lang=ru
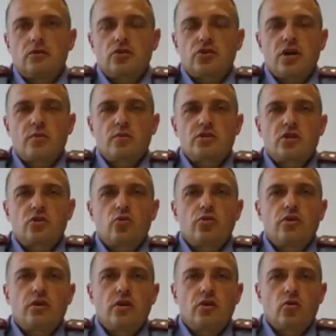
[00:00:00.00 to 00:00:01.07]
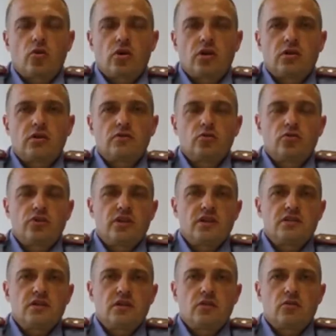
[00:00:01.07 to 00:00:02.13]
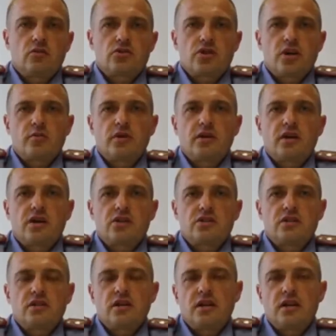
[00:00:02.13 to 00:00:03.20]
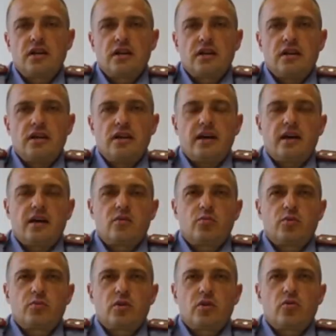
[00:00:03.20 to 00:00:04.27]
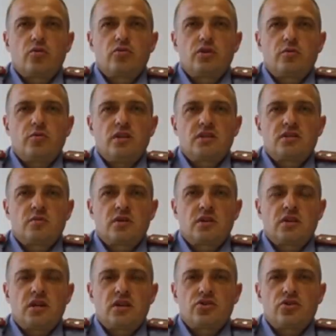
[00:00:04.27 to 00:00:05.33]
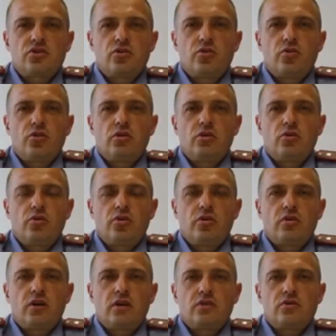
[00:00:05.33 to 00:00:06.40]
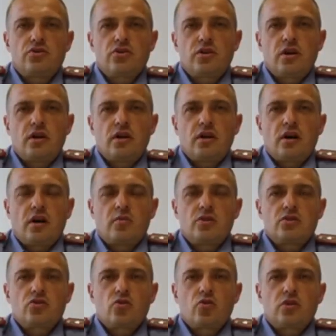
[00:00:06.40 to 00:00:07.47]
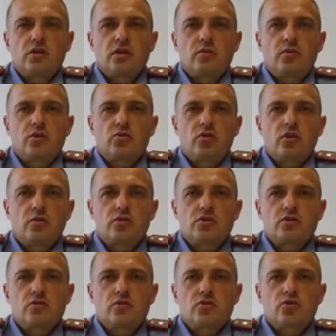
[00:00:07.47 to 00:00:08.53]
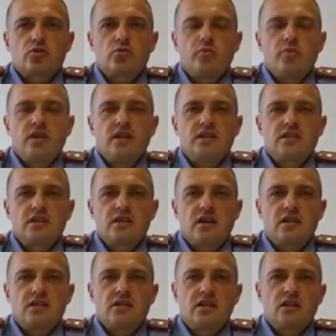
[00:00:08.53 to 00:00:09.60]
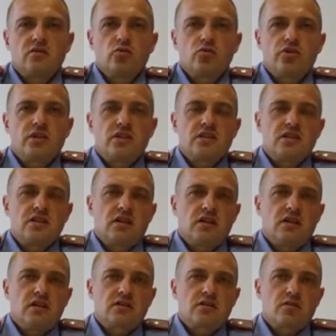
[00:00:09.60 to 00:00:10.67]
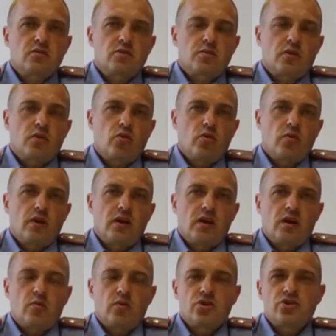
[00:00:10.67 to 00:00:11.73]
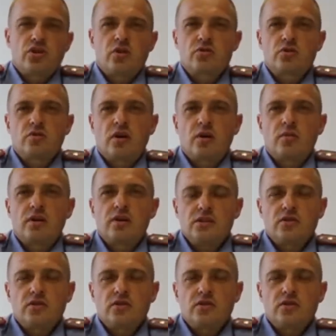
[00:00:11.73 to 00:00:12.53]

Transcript: Уважаемые сотрудники органов внутренних дел, уважаемые граждане, я, подполковник милиции Махнач Юрий Иванович, командир роты патрульно-постовой службы милиции отдела внутренних дел Лицкого исполкома, обращаюсь к вам.